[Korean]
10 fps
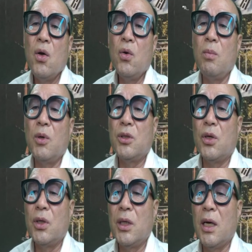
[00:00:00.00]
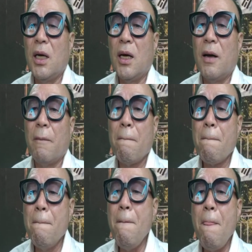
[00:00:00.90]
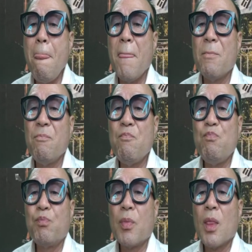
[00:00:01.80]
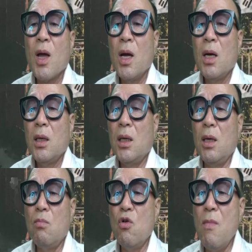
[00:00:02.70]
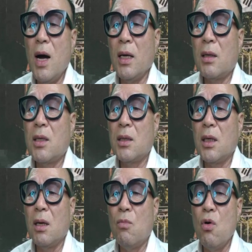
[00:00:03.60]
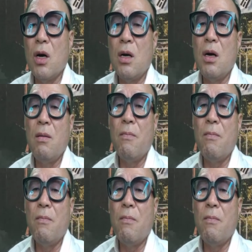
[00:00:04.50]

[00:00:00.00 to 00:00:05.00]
여기 보지요. 이게 응? 이 물막 저쪽에 물을